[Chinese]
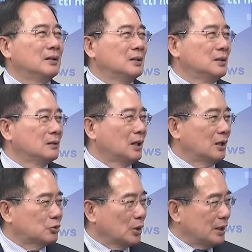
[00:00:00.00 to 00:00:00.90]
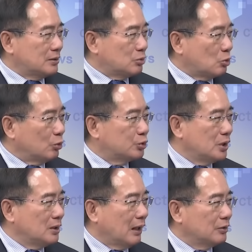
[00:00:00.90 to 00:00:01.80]
嗯啊，所以董
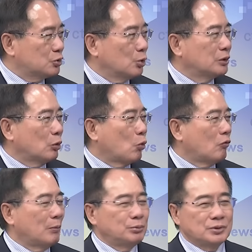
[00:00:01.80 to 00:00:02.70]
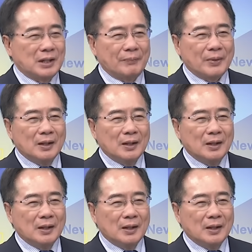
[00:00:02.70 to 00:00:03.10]
军啊，作为一个国防部长，